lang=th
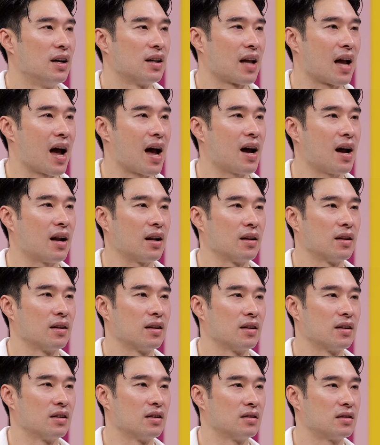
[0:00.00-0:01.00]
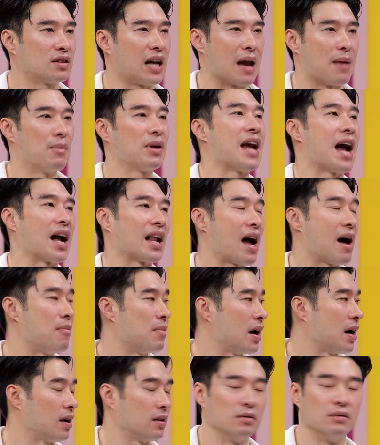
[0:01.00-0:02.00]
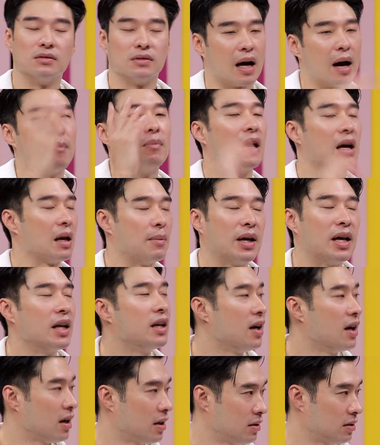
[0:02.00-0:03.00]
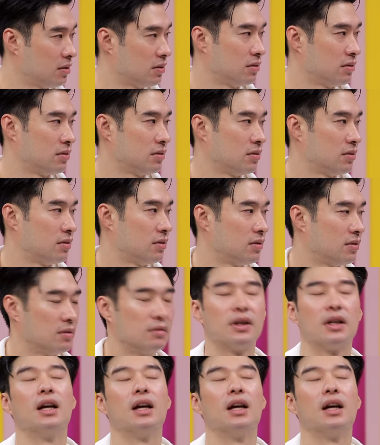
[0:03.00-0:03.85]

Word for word: ถ้าใจมันอยากทำอ่ะทำเลยอย่าไปคิดเยอะอย่าไป